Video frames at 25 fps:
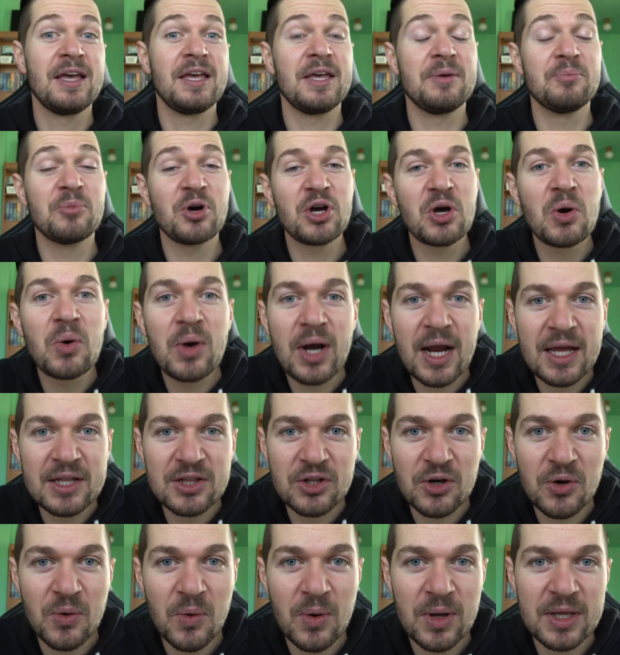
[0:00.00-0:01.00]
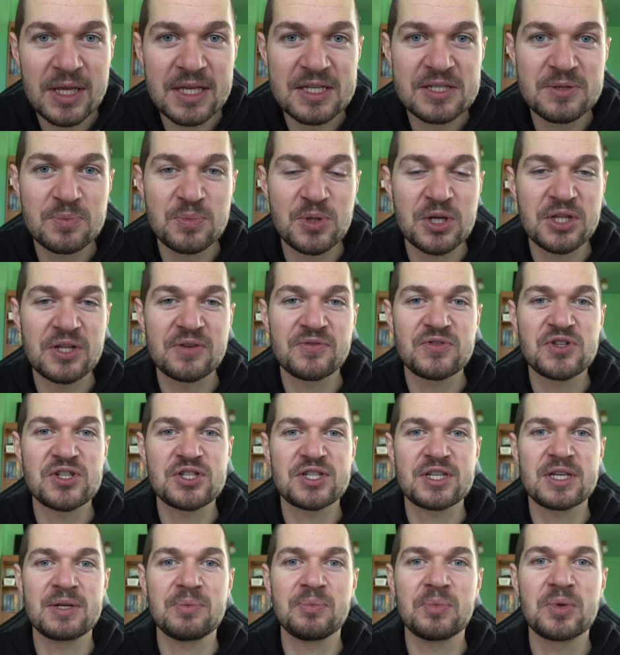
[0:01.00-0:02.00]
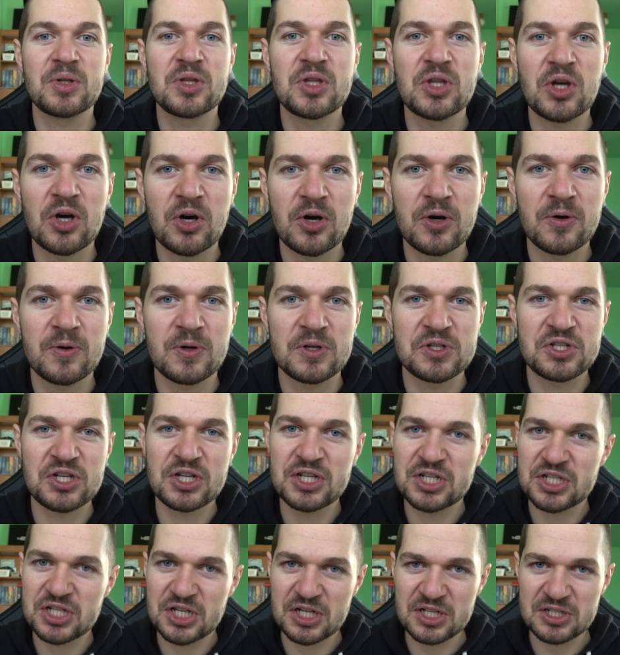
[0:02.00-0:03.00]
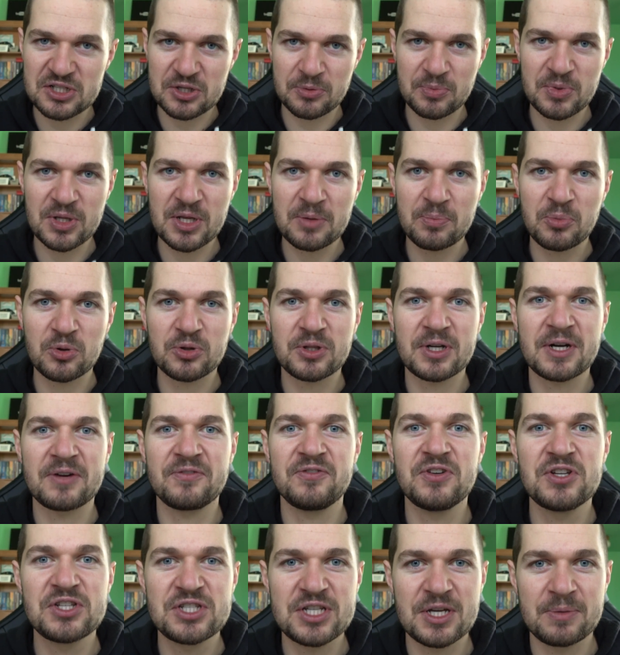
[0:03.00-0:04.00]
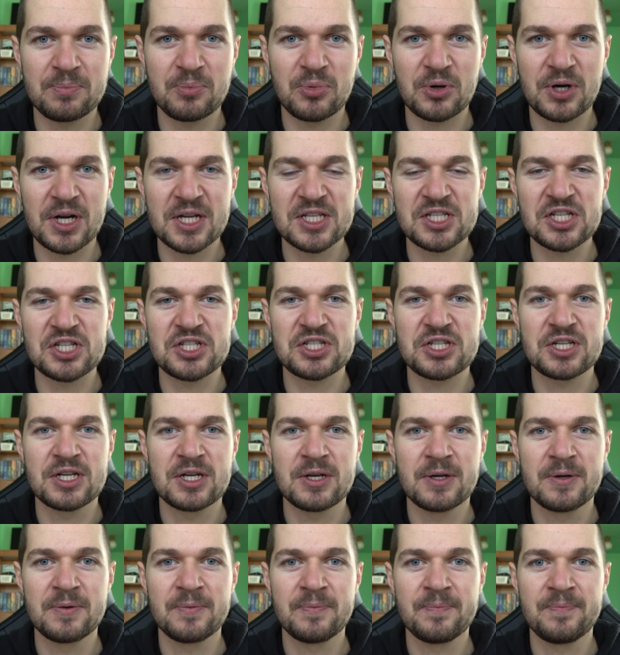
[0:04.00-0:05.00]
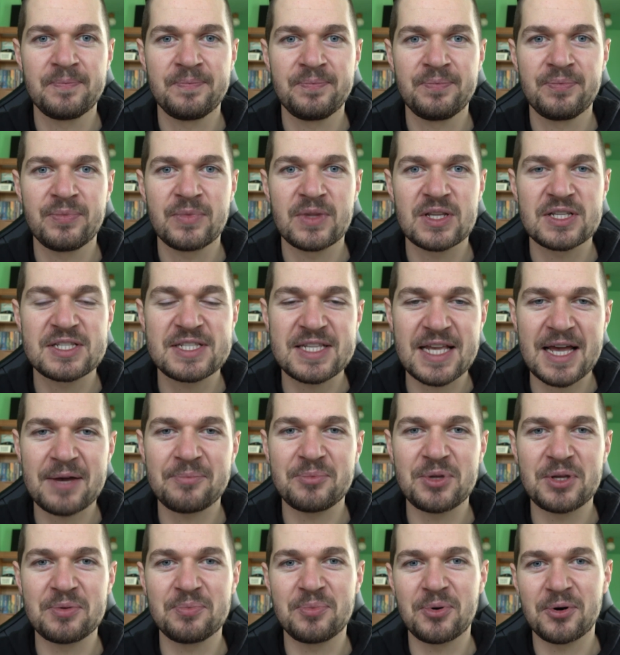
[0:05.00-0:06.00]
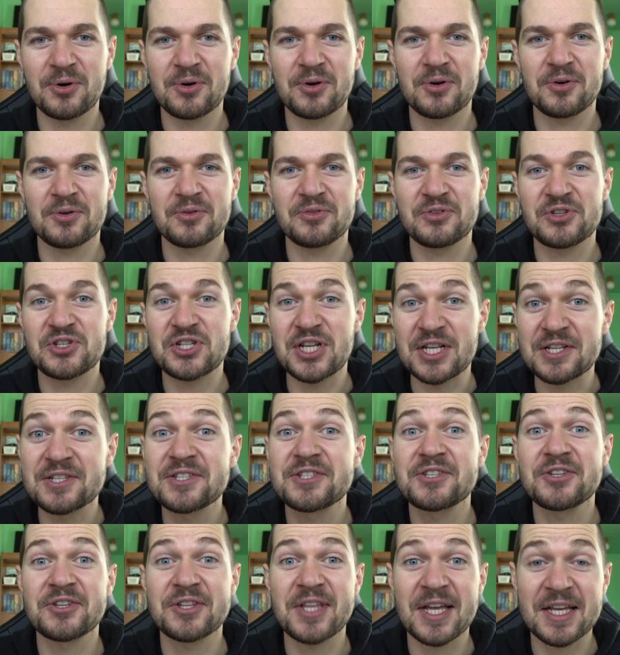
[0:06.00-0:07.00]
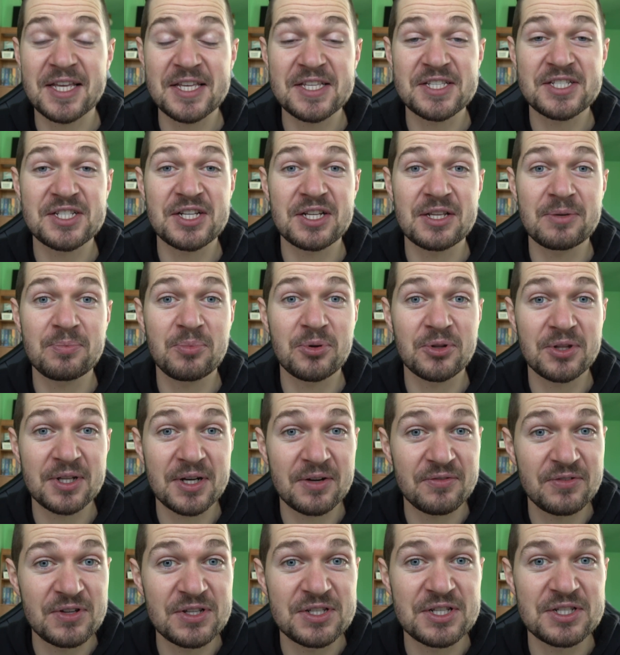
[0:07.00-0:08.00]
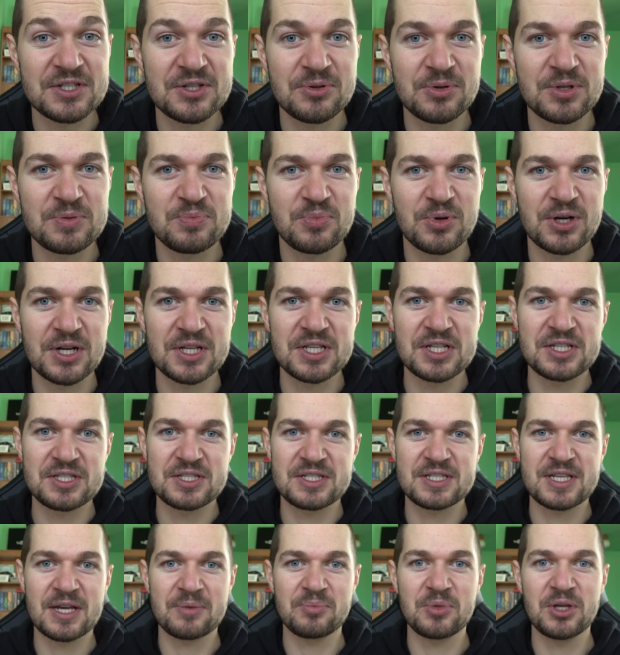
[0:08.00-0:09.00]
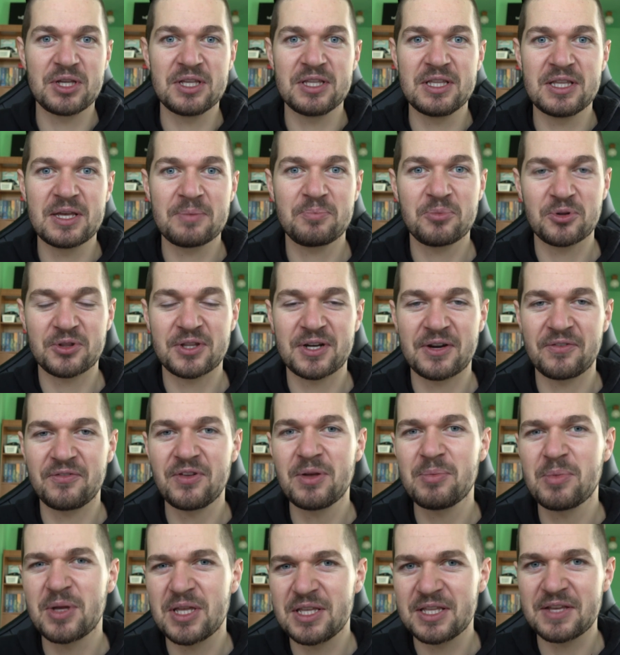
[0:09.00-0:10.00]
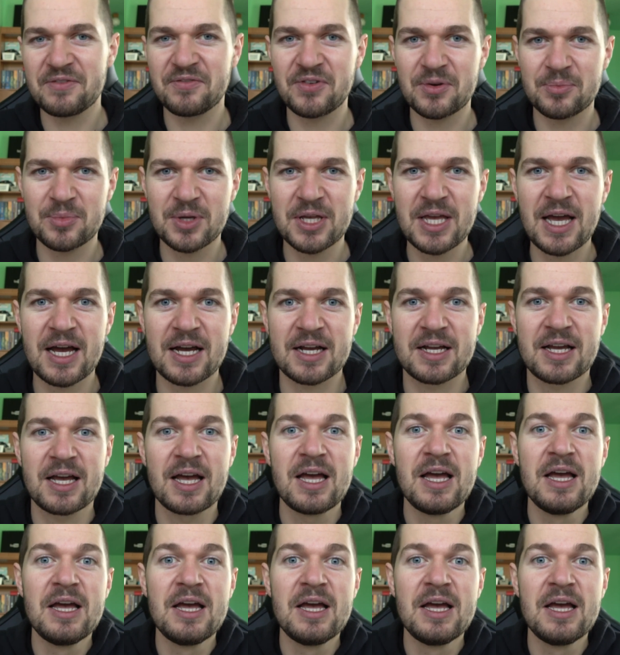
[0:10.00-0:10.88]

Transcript: I moją radą jest przede wszystkim to, że jeżeli sobie nie potraficie poradzić sami, bo często tak jest, że nie potraficie sobie poradzić sami, nie potrafimy i nie wiemy jak,